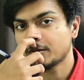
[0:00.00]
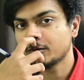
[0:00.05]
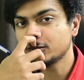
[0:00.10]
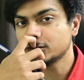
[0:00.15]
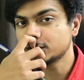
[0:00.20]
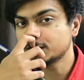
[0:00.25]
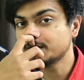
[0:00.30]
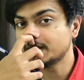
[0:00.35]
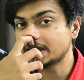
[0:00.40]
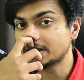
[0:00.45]

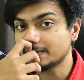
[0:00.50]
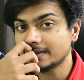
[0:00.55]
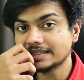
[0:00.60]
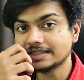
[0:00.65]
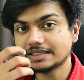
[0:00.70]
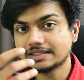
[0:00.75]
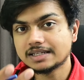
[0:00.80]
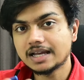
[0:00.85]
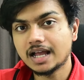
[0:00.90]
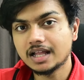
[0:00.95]
बचपन
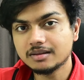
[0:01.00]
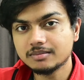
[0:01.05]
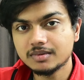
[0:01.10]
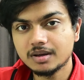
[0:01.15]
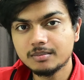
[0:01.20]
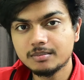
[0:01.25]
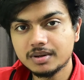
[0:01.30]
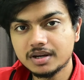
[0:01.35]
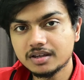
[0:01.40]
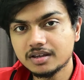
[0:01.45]
से साथ
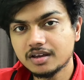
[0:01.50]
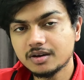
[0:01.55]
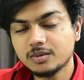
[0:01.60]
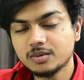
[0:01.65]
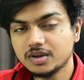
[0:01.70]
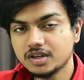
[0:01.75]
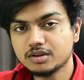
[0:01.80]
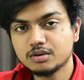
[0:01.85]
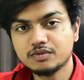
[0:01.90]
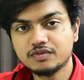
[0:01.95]
में अब ब्रिंगिंग
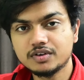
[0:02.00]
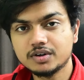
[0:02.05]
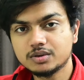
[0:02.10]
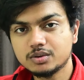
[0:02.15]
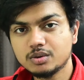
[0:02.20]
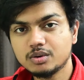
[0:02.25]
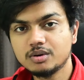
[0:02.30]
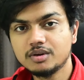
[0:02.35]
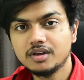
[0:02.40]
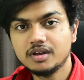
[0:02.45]
हुई है तो फिर
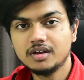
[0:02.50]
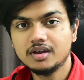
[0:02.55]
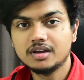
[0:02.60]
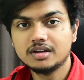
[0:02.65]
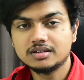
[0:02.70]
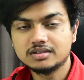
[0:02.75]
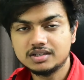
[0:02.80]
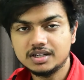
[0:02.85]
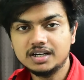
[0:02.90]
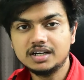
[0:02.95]
तो
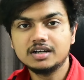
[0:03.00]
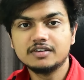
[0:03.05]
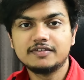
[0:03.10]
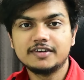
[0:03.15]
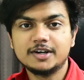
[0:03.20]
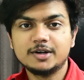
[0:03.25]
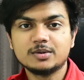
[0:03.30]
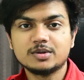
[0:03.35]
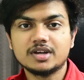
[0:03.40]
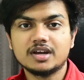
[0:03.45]
सीन
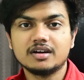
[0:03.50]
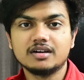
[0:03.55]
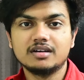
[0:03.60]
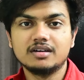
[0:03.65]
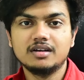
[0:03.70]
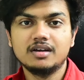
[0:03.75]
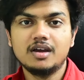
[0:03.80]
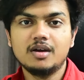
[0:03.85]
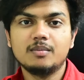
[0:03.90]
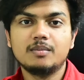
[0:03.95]
डिफरेंट हो
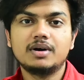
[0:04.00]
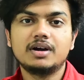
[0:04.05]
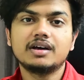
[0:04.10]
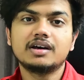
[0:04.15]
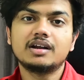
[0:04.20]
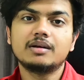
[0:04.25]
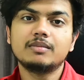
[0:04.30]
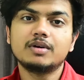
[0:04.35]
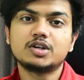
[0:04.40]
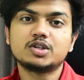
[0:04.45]
जाएगा बट
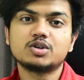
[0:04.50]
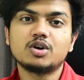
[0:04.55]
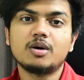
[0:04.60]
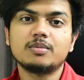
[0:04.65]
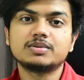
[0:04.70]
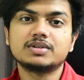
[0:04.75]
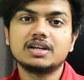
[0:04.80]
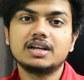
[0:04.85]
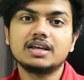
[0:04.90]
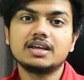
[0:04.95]
अगर हम एक
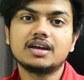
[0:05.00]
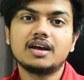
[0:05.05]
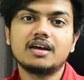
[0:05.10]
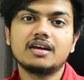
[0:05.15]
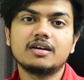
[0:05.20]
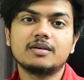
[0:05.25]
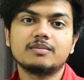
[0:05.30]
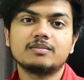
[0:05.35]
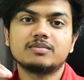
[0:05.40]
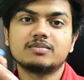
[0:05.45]
शॉप से लेके
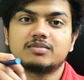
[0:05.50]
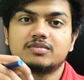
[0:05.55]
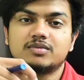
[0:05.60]
आए हैं